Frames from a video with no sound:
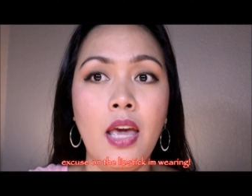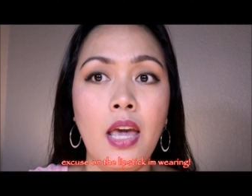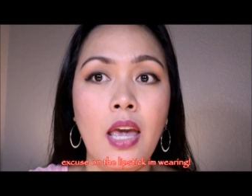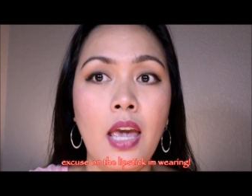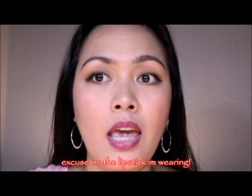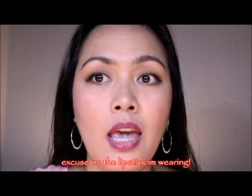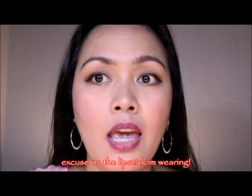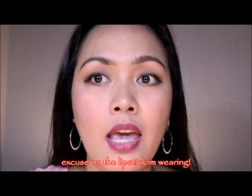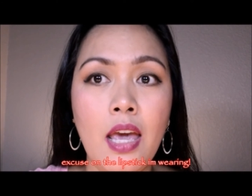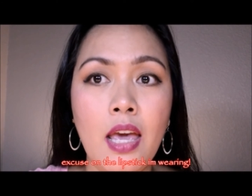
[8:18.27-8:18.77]

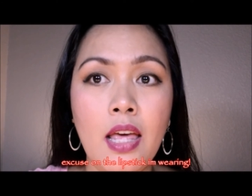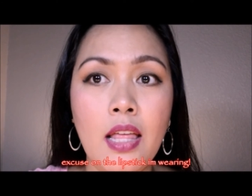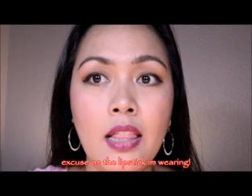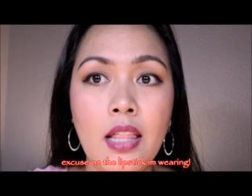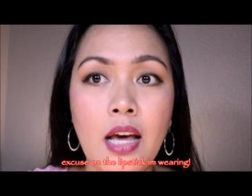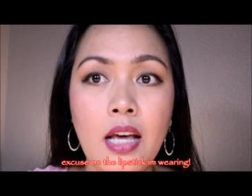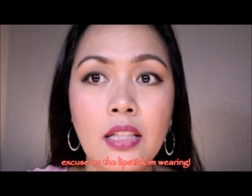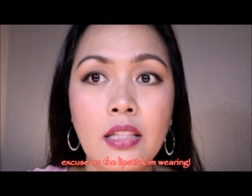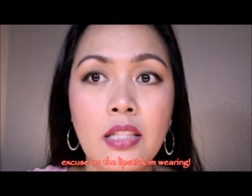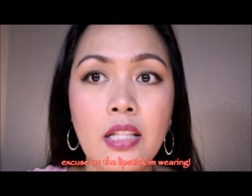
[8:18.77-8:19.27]
And
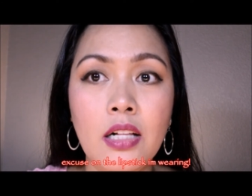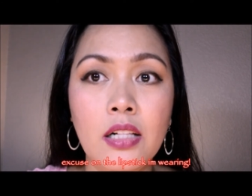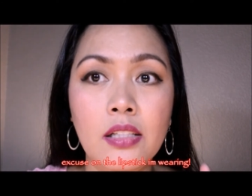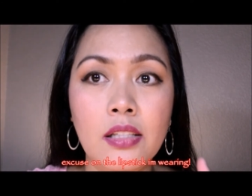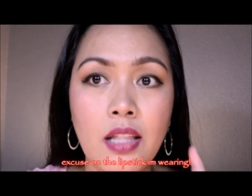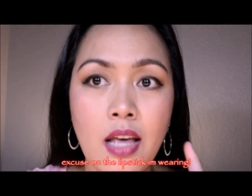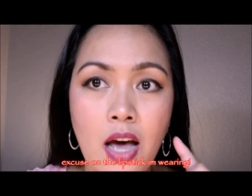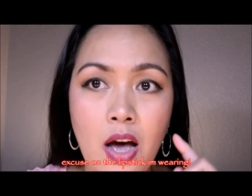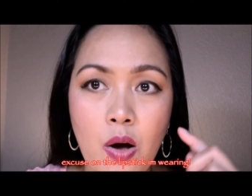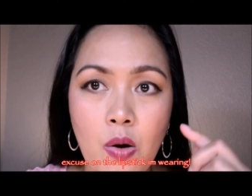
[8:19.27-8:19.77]
until
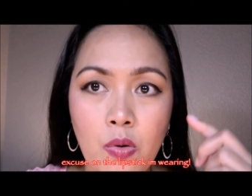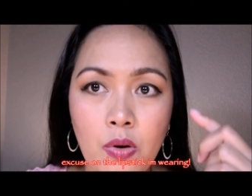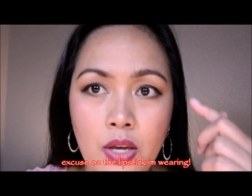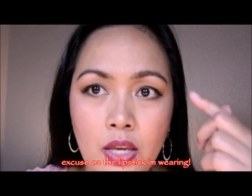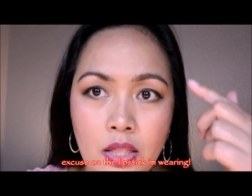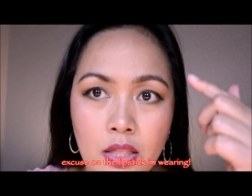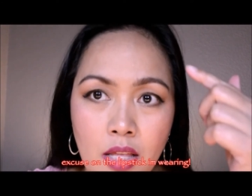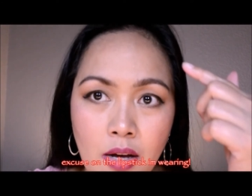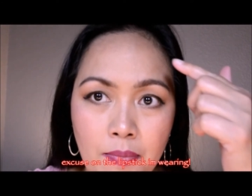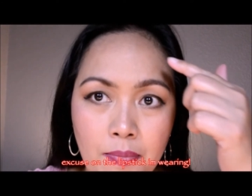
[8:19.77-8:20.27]
now,
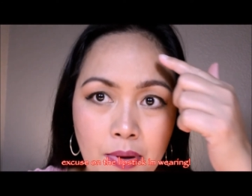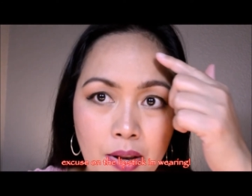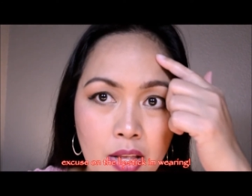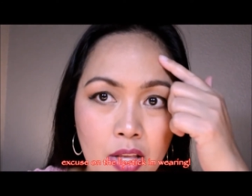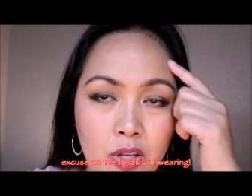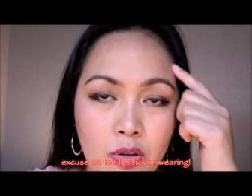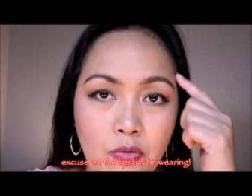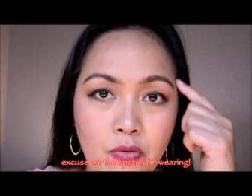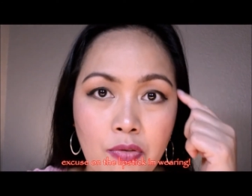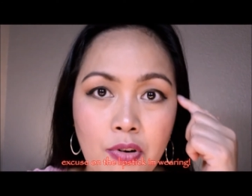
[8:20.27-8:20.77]
intact pa
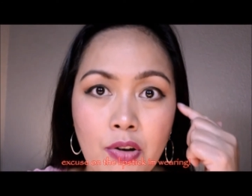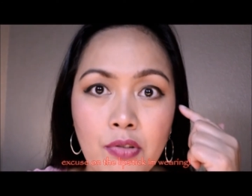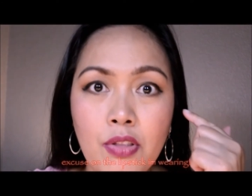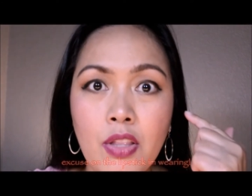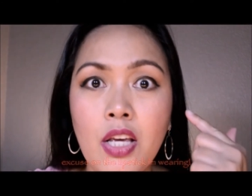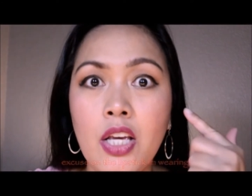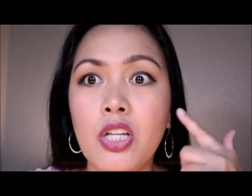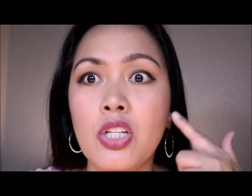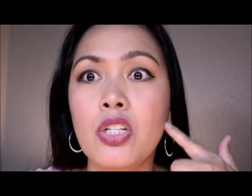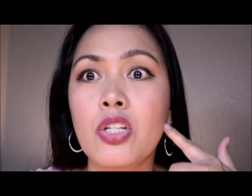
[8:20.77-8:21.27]
rin yung
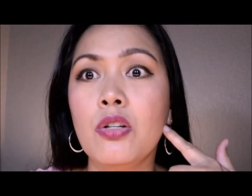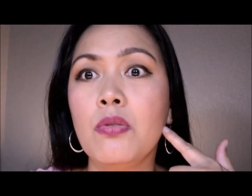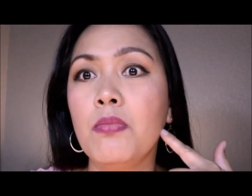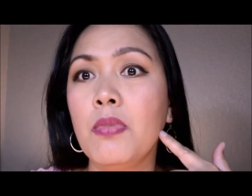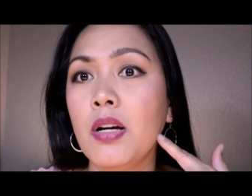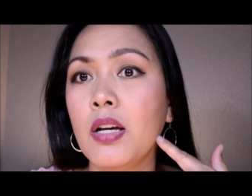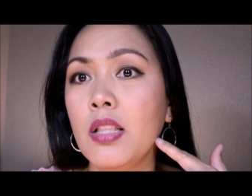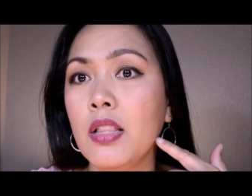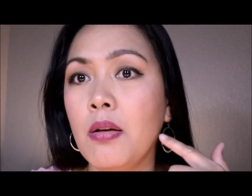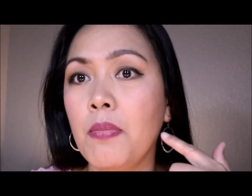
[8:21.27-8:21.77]
foundation.
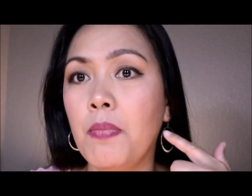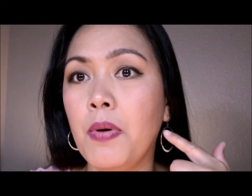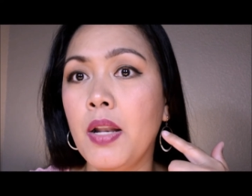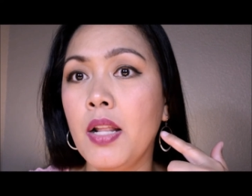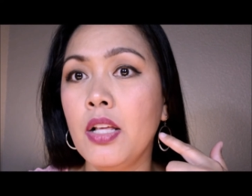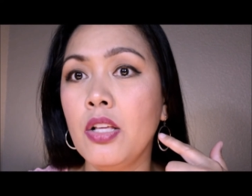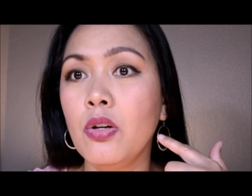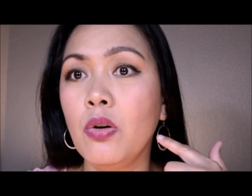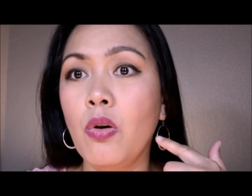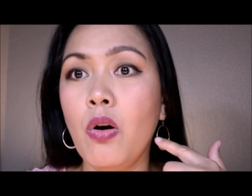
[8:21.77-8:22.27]
Maganda pa
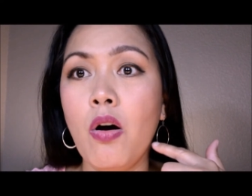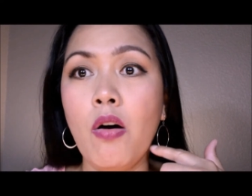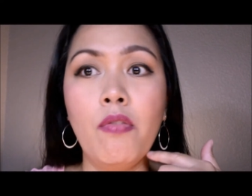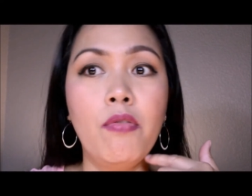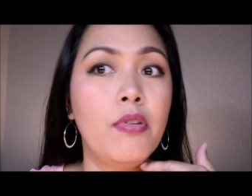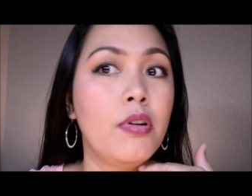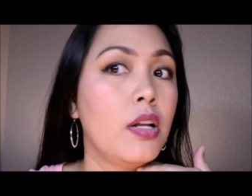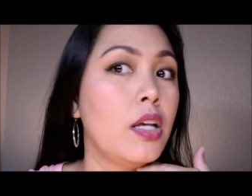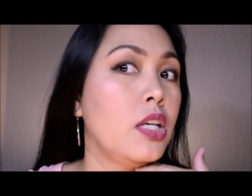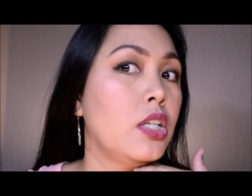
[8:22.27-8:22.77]
rin yung
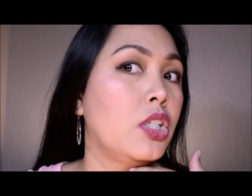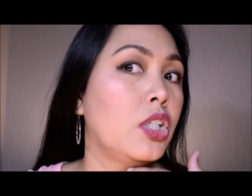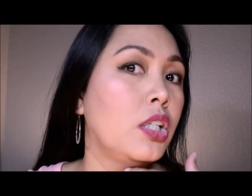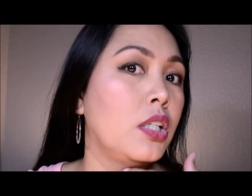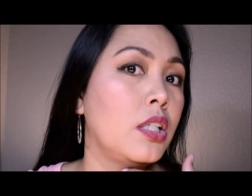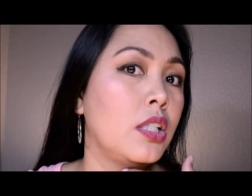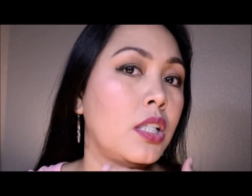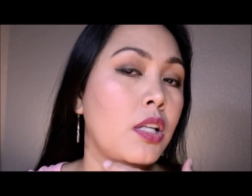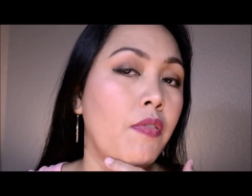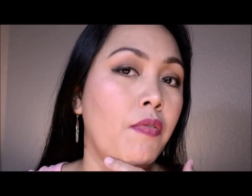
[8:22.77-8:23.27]
coverage
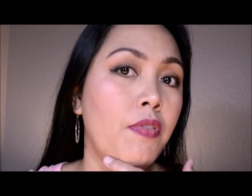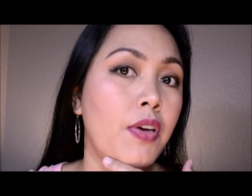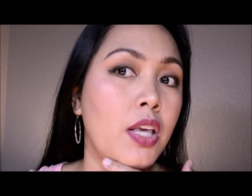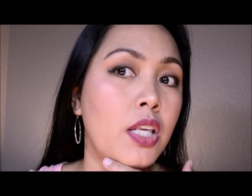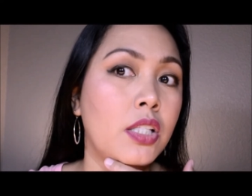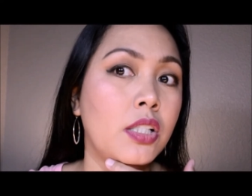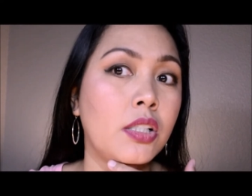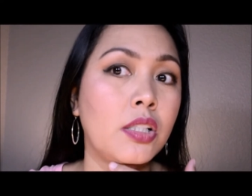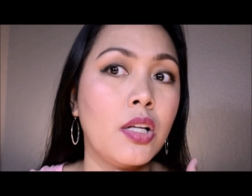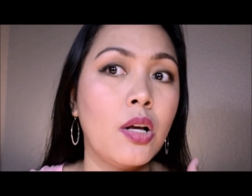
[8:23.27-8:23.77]
niya sa
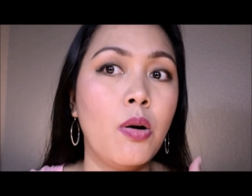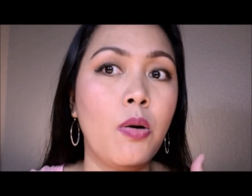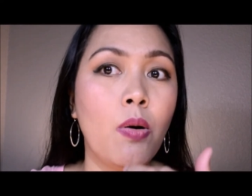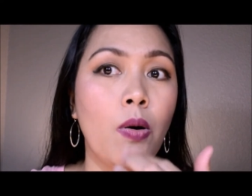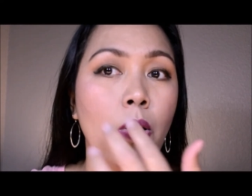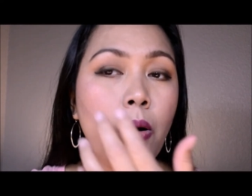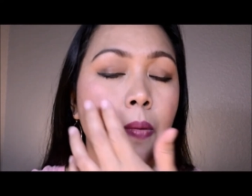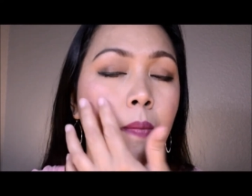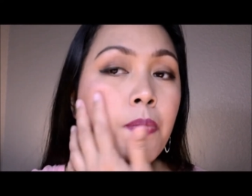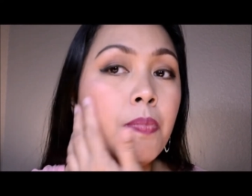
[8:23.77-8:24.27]
face
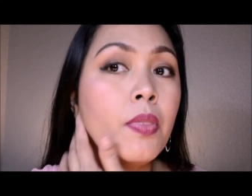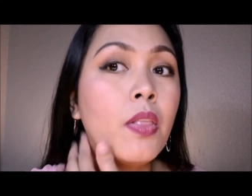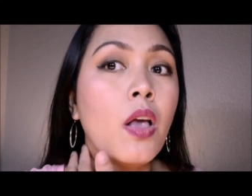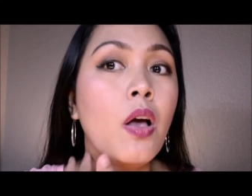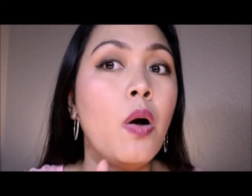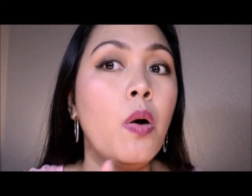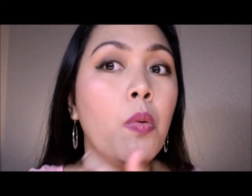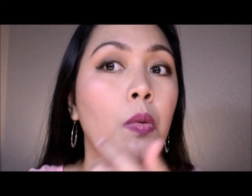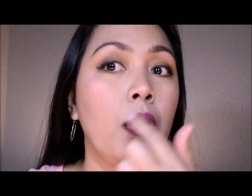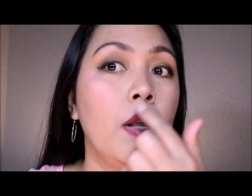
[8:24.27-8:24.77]
ko.
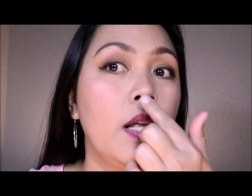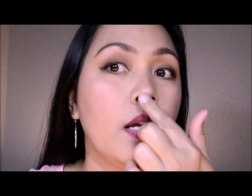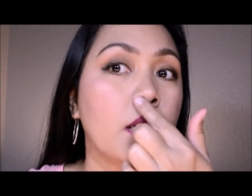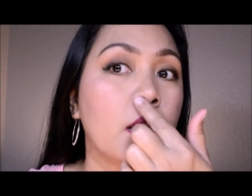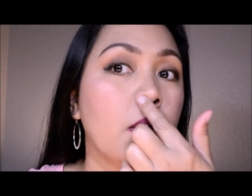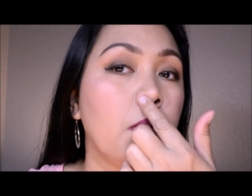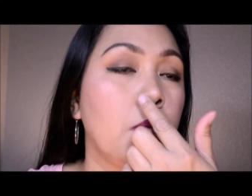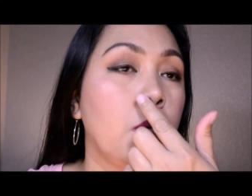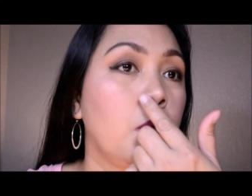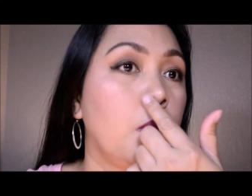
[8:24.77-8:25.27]
Walang
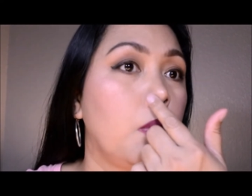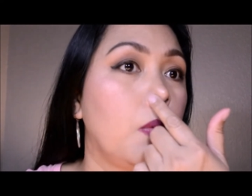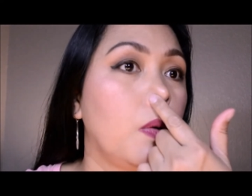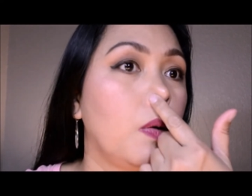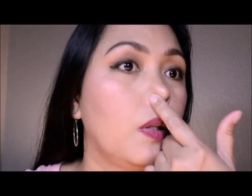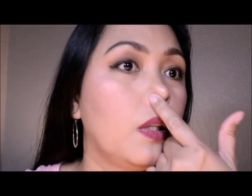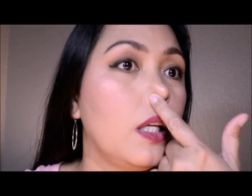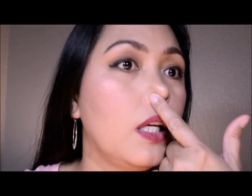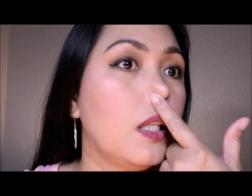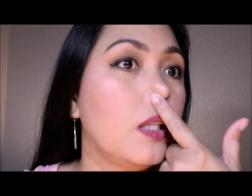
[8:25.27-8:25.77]
namumuo
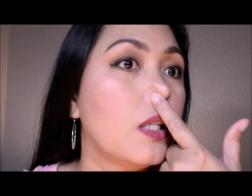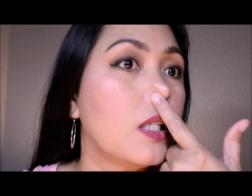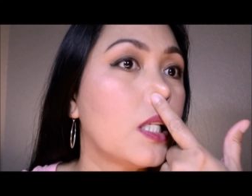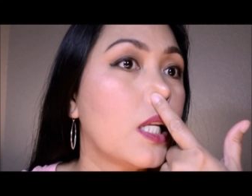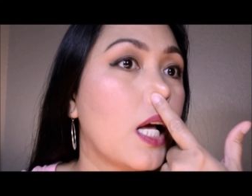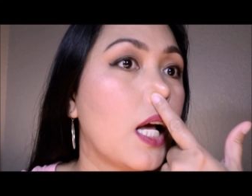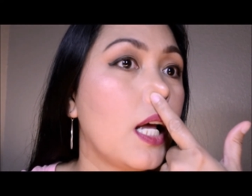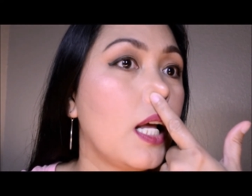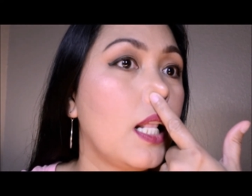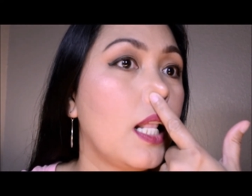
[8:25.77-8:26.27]
dito
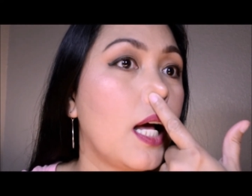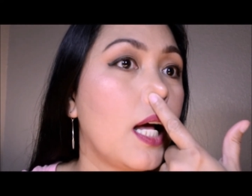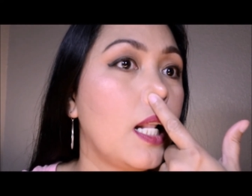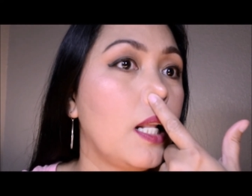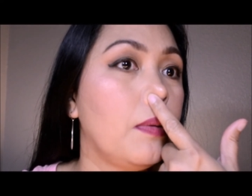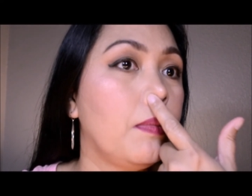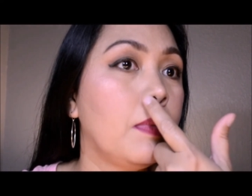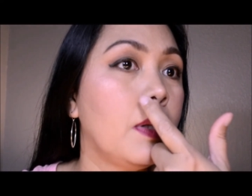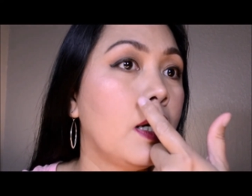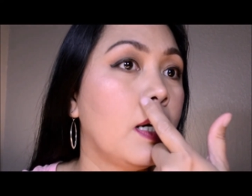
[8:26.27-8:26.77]
sa
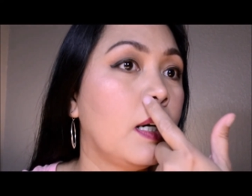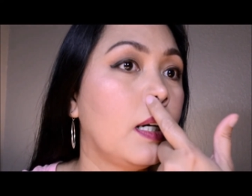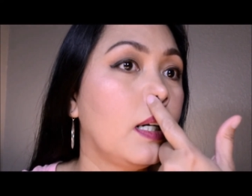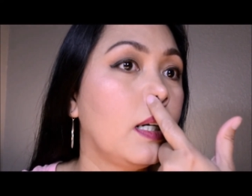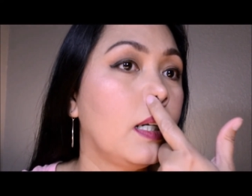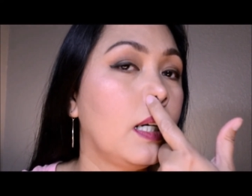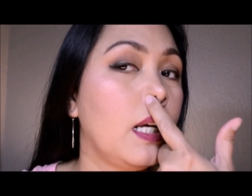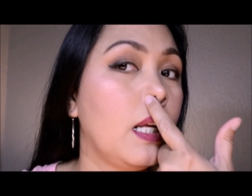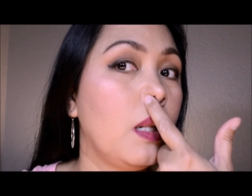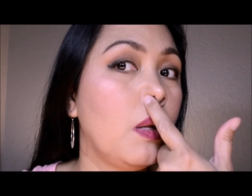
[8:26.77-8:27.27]
ilalim ng
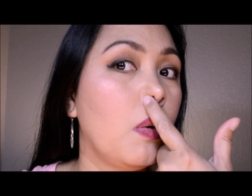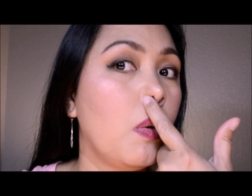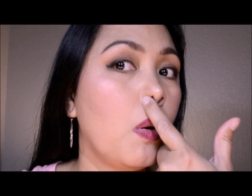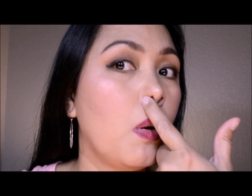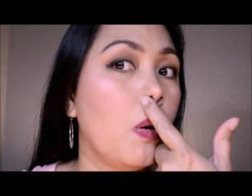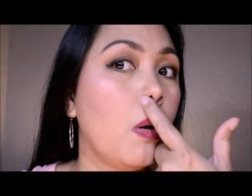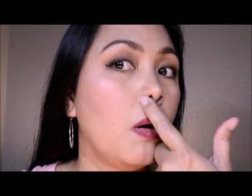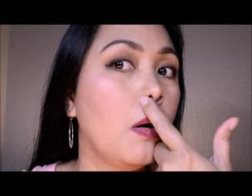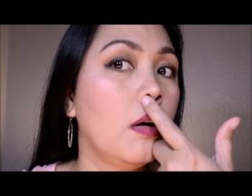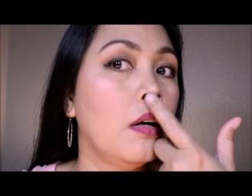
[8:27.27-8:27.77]

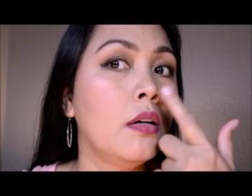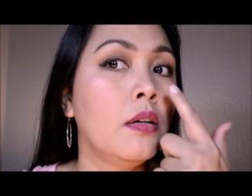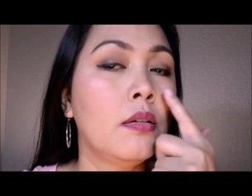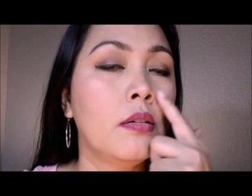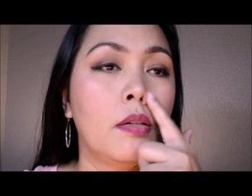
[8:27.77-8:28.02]
ilong.